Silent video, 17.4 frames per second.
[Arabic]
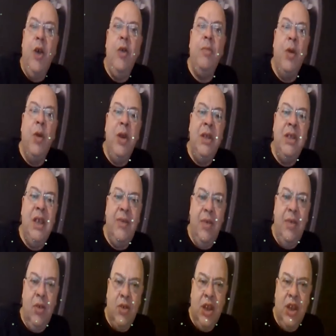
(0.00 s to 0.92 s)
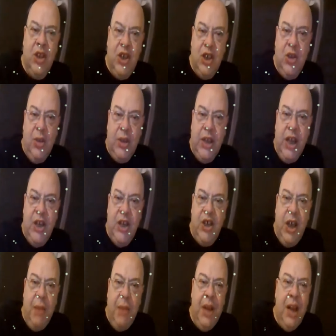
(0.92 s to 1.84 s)
اون بوليتيك في وسط الجيش الوطني
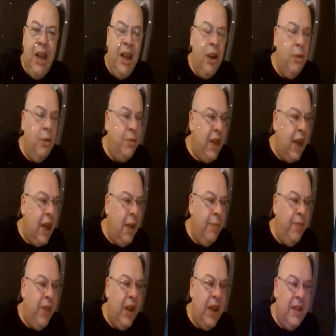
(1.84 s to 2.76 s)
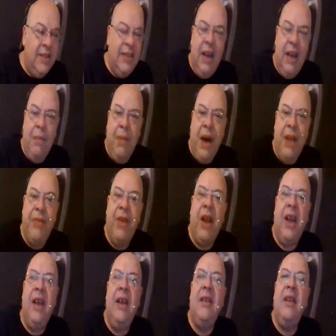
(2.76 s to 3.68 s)
الشعبي لانه متحكم فيه الاستعمار في
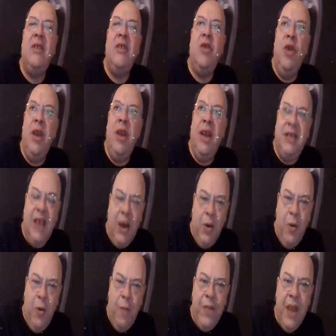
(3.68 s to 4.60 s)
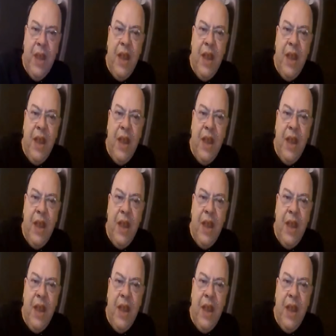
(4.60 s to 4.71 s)
القيادات العليا نتاعو